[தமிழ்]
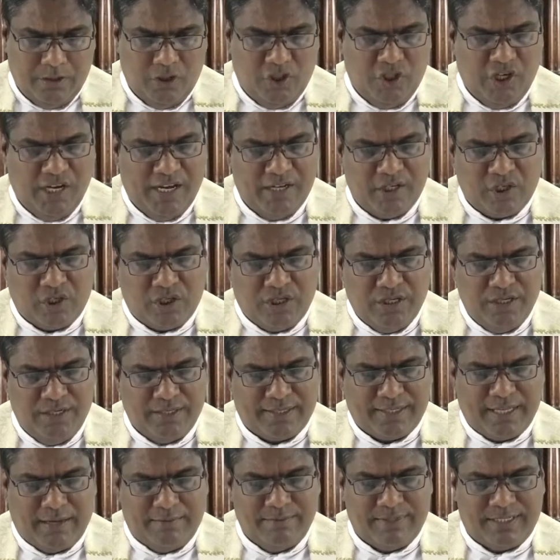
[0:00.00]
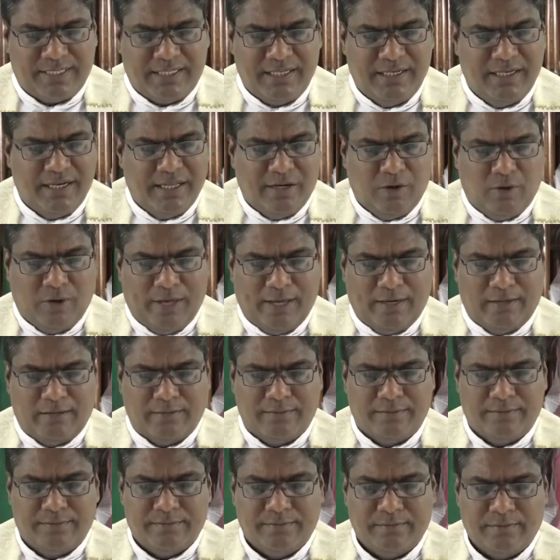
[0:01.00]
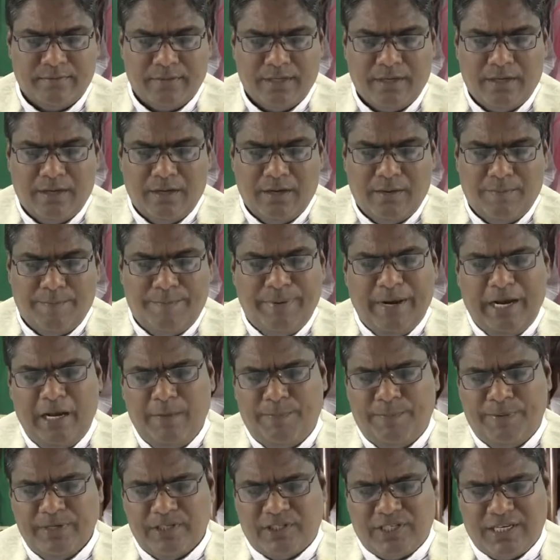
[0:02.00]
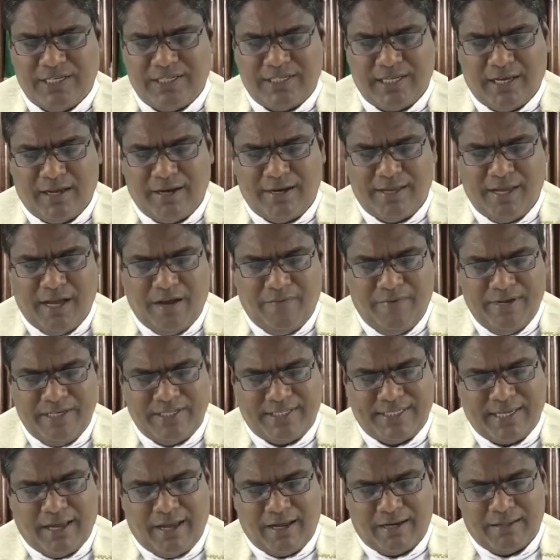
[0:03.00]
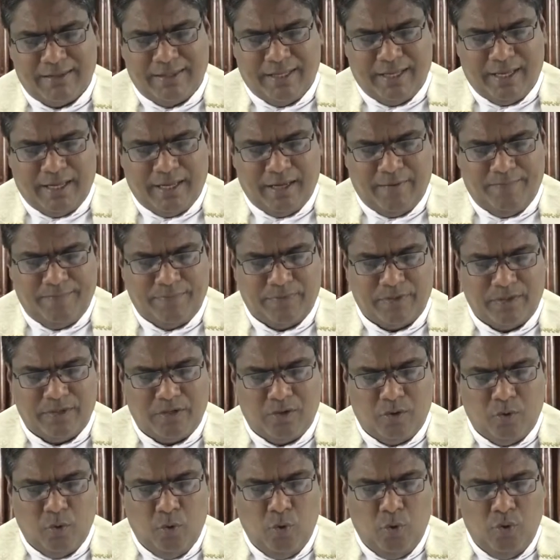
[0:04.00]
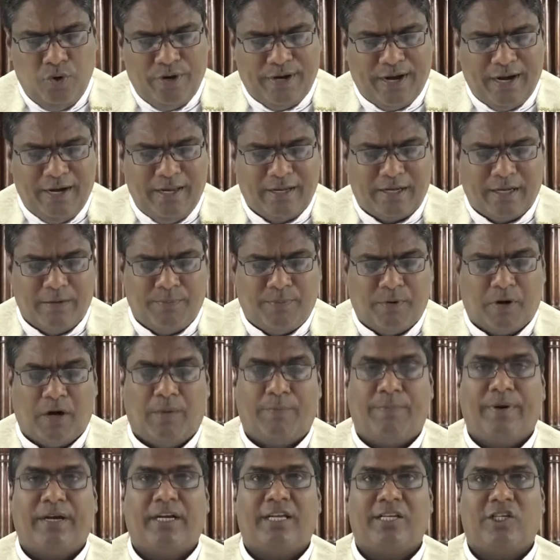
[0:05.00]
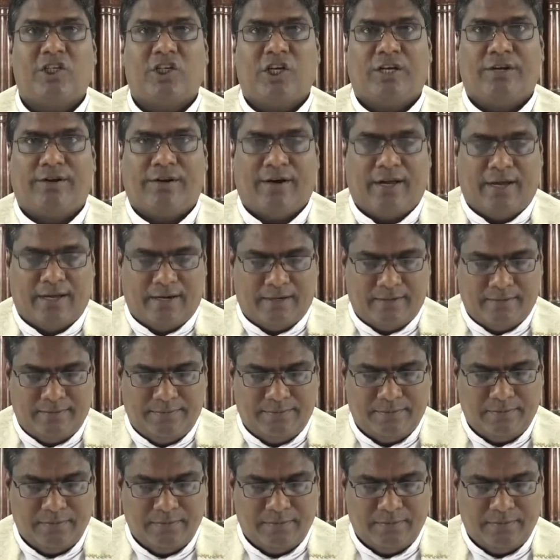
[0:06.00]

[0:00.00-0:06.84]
ஜேசு தம் சீடருடன் பிலிப்பு செசாரியாவை சார்ந்த ஊர்களுக்கு புறப்பட்டு சென்றார்